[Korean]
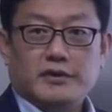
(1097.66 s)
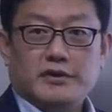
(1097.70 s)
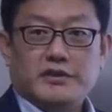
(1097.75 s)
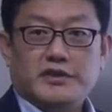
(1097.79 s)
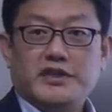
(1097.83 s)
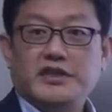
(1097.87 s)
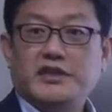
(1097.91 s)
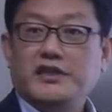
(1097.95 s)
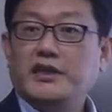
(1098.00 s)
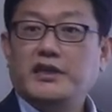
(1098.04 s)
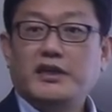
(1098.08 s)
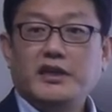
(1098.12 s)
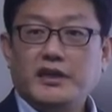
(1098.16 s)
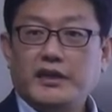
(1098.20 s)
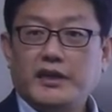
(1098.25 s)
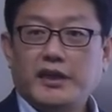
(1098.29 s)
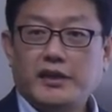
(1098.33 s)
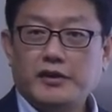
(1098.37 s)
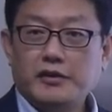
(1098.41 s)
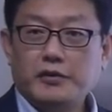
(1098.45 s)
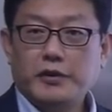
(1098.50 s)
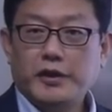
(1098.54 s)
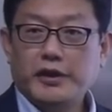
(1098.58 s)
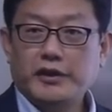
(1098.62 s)
지식이
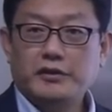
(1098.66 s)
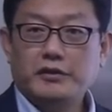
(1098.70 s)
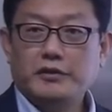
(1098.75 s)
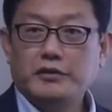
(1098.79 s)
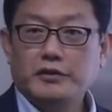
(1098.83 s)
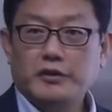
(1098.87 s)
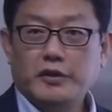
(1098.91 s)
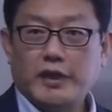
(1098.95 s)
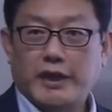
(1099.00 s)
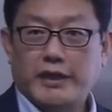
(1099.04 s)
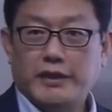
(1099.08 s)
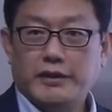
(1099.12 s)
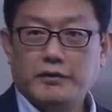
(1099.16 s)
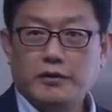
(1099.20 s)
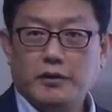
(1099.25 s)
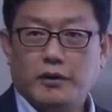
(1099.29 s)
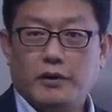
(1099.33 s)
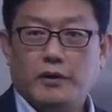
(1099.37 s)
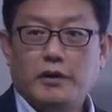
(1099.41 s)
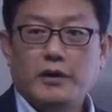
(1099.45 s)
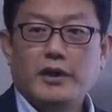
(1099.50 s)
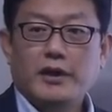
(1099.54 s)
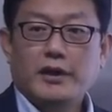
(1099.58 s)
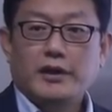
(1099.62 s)
되려고 했던 것도
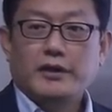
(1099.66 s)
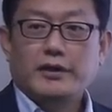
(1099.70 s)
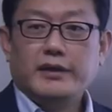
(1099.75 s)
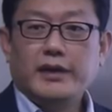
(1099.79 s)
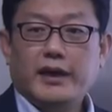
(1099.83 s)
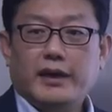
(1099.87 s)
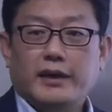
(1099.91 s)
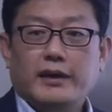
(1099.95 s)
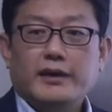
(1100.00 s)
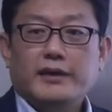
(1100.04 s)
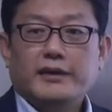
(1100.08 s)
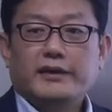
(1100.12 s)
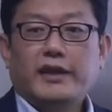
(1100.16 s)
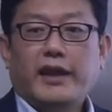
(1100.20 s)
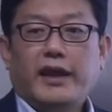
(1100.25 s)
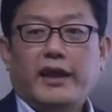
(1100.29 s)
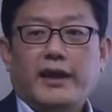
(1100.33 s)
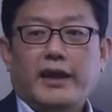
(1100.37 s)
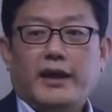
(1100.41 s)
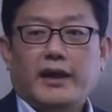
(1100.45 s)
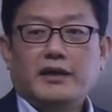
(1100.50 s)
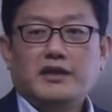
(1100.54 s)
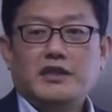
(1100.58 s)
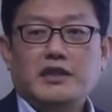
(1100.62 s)
아니고 그냥
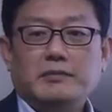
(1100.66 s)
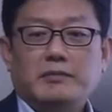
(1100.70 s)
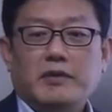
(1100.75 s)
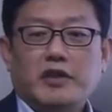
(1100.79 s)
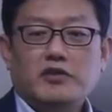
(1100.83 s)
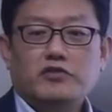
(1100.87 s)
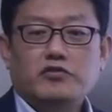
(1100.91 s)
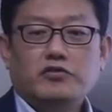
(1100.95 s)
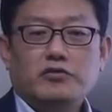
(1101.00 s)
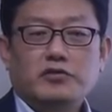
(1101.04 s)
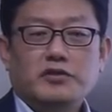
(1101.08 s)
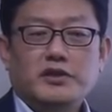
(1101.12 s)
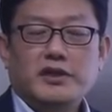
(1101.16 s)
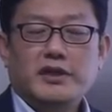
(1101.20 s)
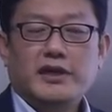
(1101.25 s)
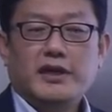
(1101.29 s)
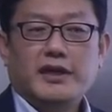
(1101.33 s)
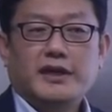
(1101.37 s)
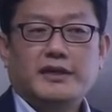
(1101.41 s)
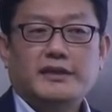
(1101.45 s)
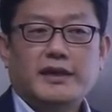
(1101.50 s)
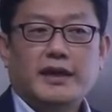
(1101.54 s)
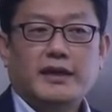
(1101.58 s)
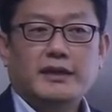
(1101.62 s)
내 양심에
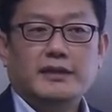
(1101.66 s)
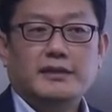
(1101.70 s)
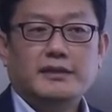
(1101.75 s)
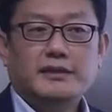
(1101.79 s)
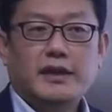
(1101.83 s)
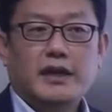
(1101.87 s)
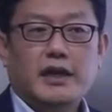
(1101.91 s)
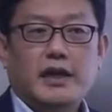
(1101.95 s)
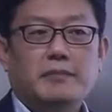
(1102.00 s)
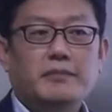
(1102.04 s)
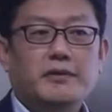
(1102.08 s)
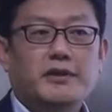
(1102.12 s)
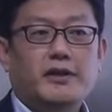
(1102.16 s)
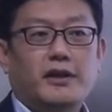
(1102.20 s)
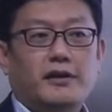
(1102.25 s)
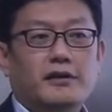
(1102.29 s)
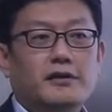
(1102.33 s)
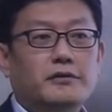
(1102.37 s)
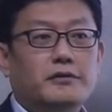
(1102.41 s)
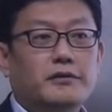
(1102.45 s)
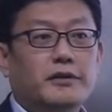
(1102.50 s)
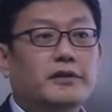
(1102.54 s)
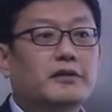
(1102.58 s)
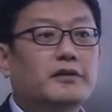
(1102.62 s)
충실하게 사는 사람이
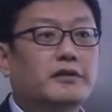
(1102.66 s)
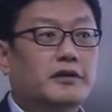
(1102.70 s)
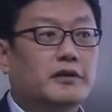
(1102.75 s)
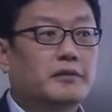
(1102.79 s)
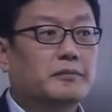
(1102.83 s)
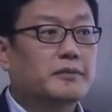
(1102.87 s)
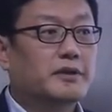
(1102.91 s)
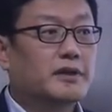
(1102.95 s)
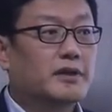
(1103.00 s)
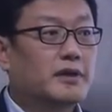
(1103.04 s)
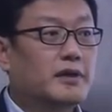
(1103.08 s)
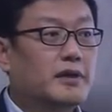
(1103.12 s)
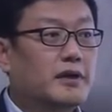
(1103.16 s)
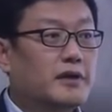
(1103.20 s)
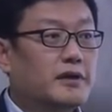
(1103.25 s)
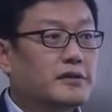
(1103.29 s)
되려고 했던 겁니다.